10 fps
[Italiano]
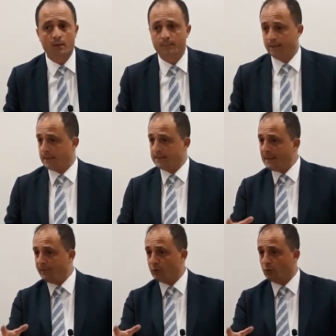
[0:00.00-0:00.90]
Perché il
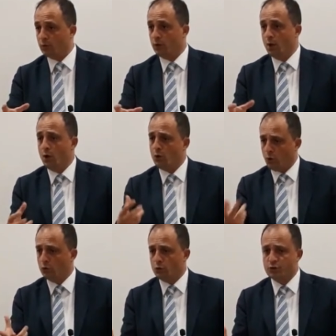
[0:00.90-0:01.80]
diavolo
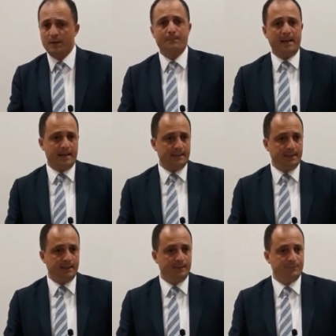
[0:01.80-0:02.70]
conosce
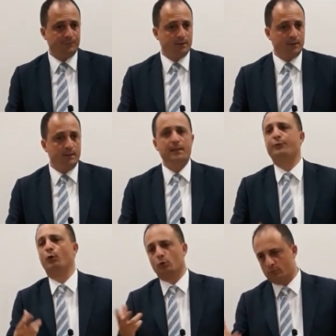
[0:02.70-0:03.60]
bene le
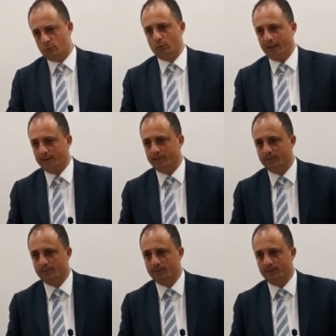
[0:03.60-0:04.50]
formule,
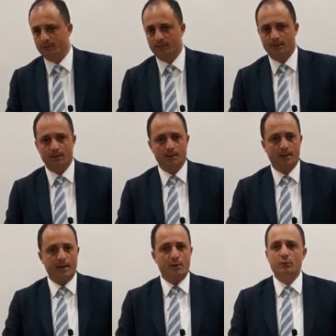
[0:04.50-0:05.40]

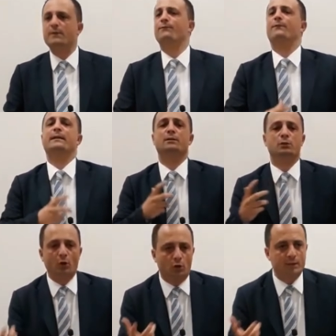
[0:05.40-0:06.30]
è un
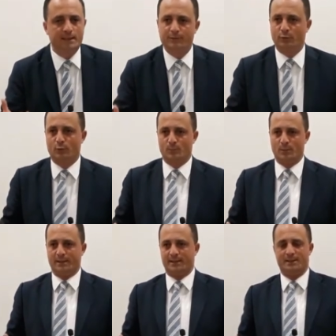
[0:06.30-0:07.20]
inventore di
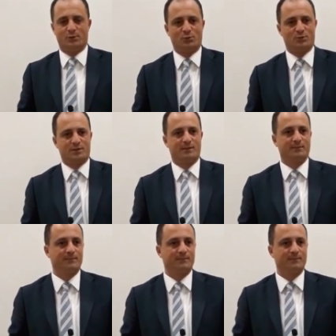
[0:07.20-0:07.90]
formule religiose.